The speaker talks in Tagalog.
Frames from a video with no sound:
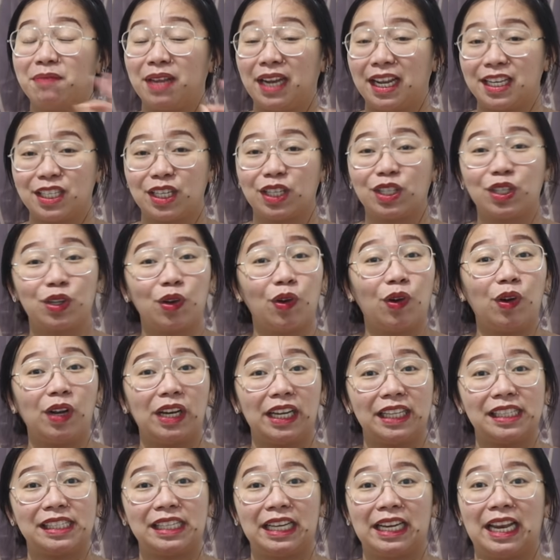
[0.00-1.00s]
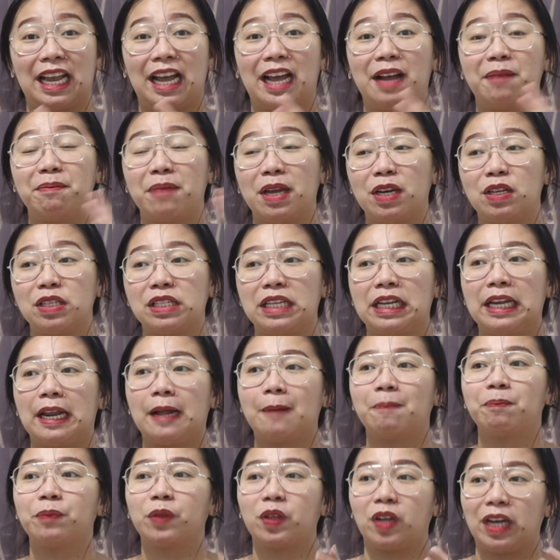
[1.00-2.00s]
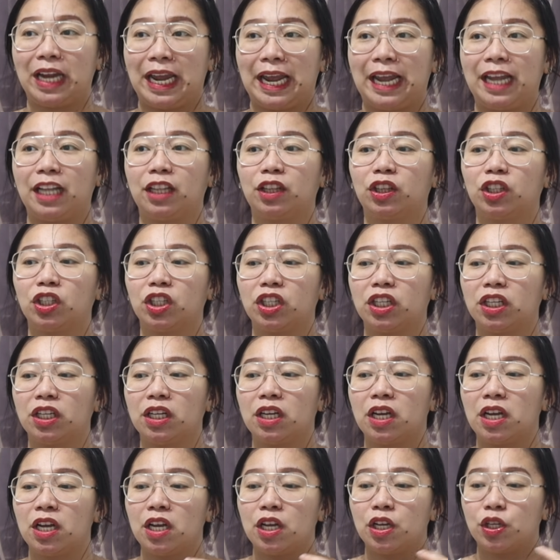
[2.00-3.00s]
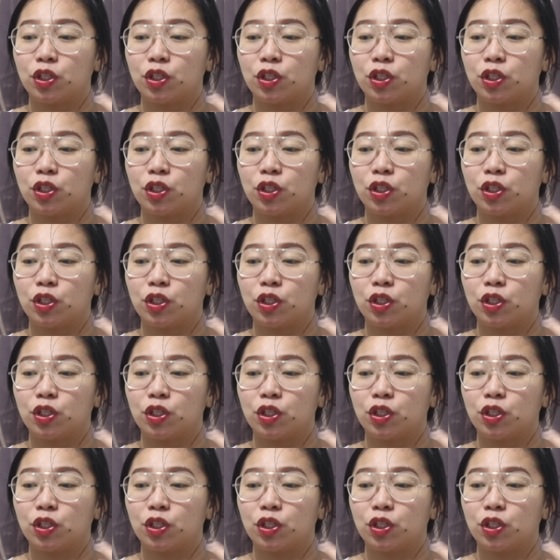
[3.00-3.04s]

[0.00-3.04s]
Minessage ko ulit sila. Meron silang creator